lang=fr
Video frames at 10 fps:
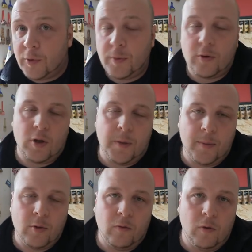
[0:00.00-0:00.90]
Je pense que j'ai
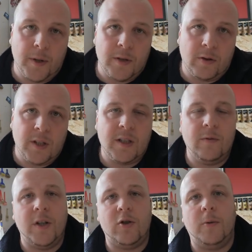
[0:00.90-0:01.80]
pas besoin de vous le présenter,
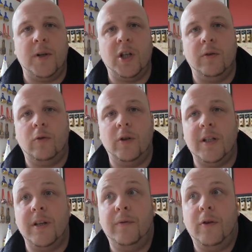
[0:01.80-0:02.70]
si vous êtes sur ma chaîne vous
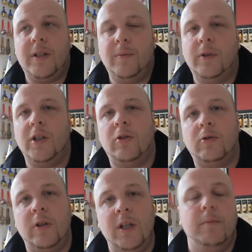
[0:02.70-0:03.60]
connaissez forcément déjà
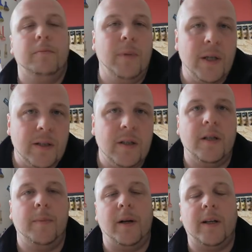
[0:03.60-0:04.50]
Anthony, mais si
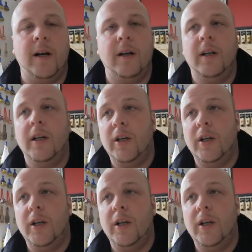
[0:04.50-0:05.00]
ce n'est pas le cas,